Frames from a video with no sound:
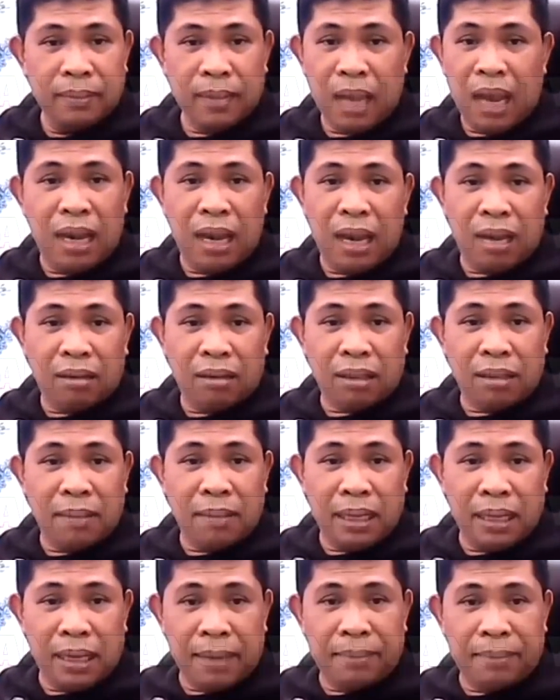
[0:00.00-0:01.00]
Galing ako sa
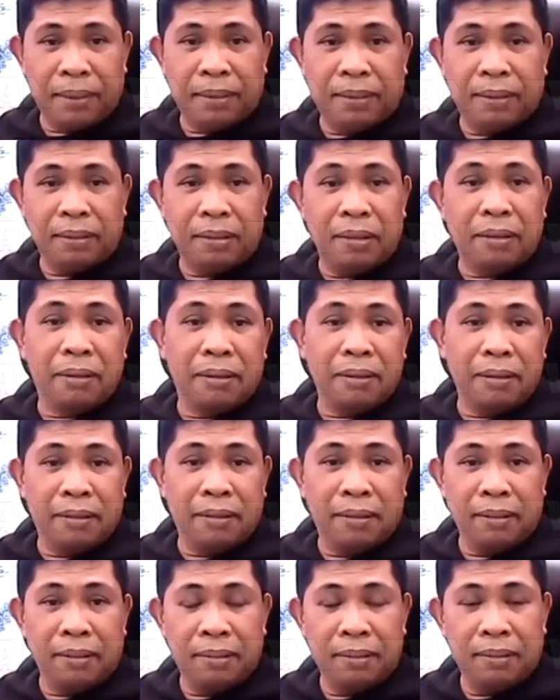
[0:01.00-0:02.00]
mahirap po. Totoo
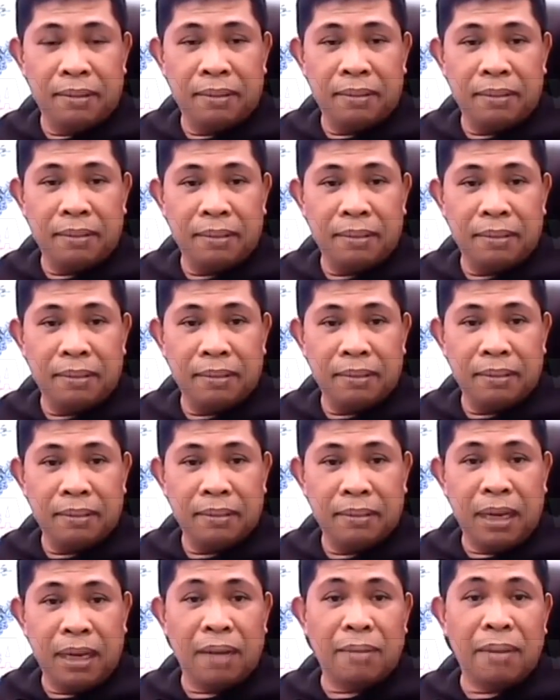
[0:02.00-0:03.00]
yun.
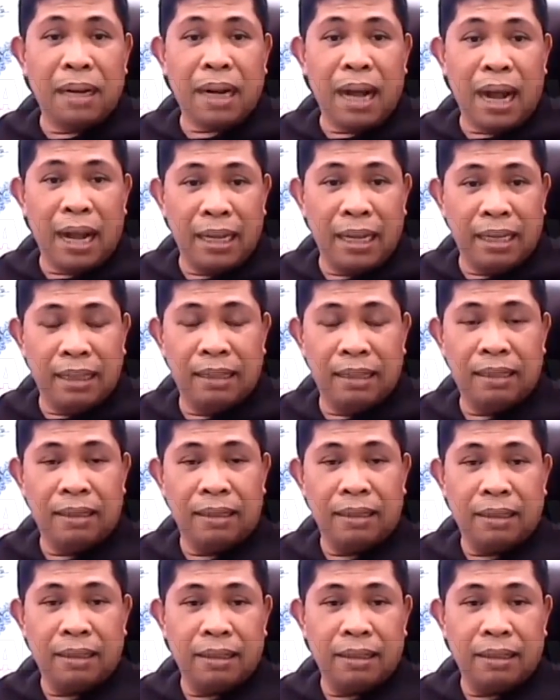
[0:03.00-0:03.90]
Walang makain.